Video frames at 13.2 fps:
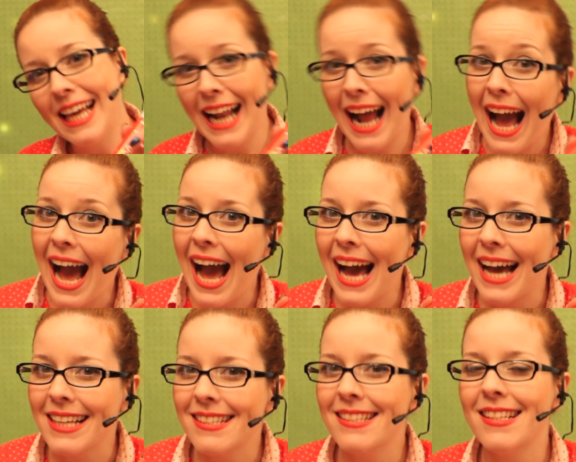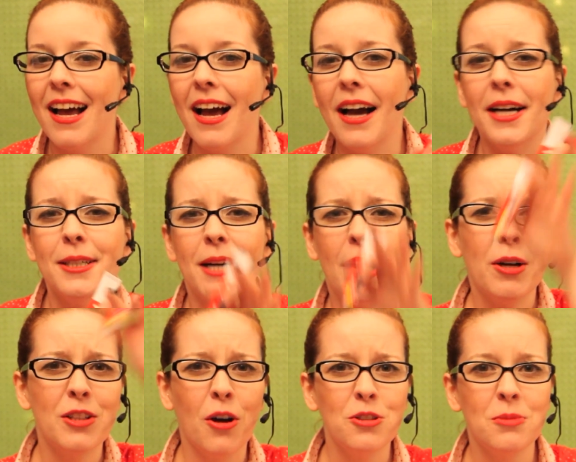graça, ao
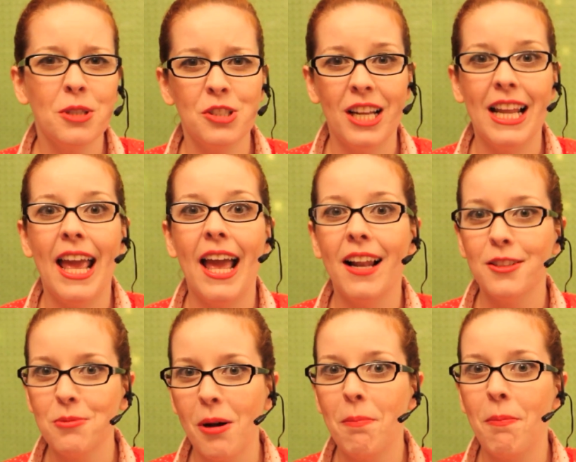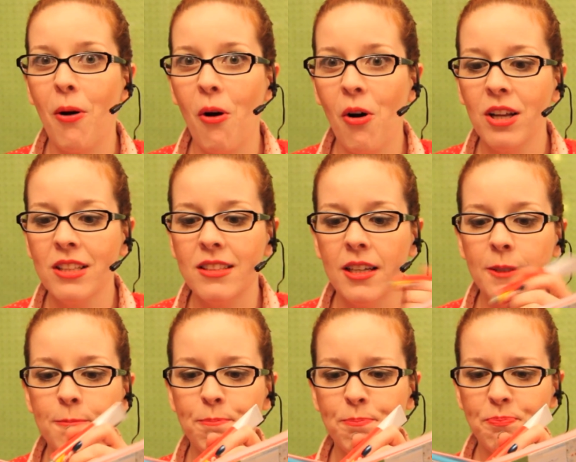redor de uma janela, de uma
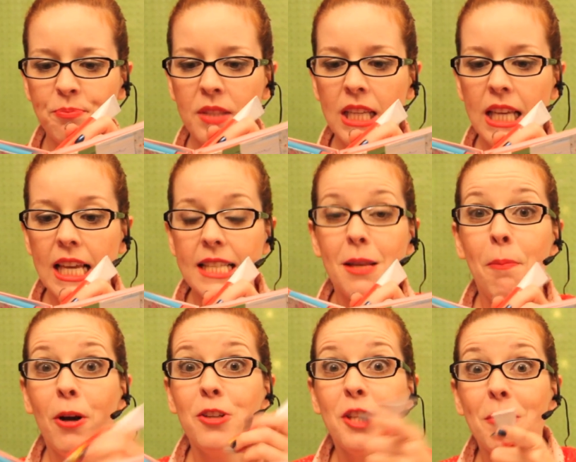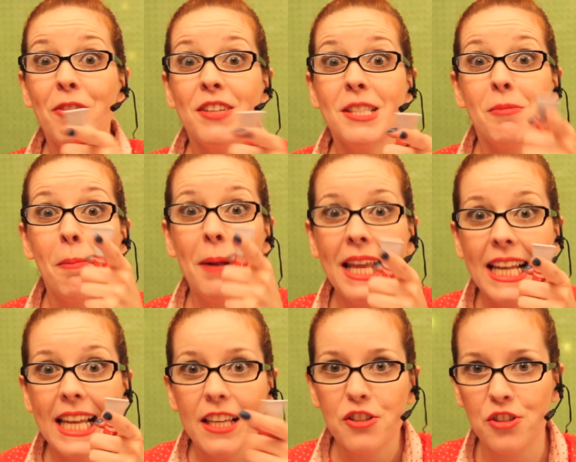porta. Você pode também fazer uma
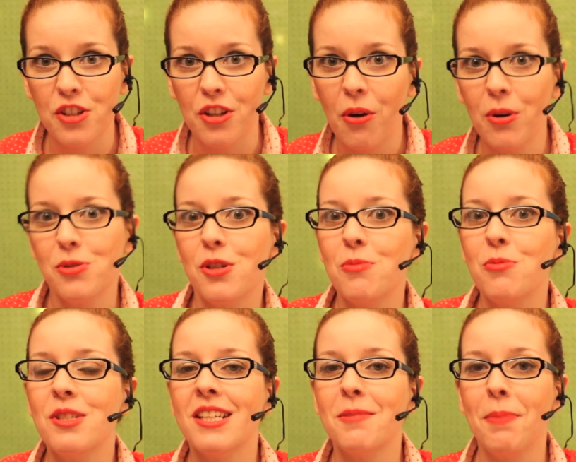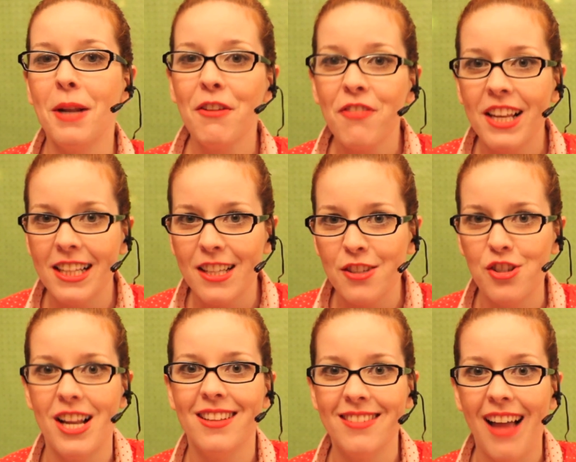playlist com as suas músicas preferidas de
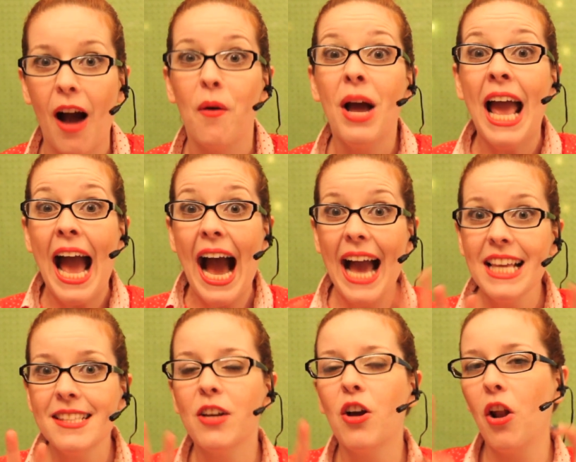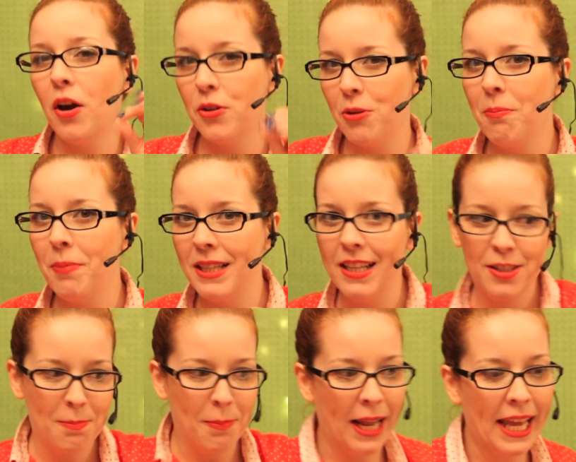Natal. Aí você coloca no
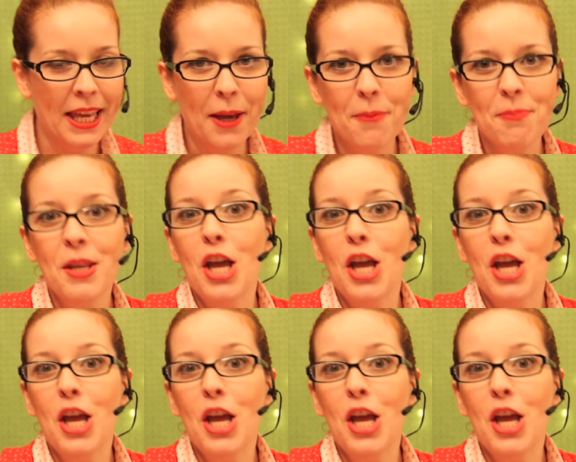MP3 player,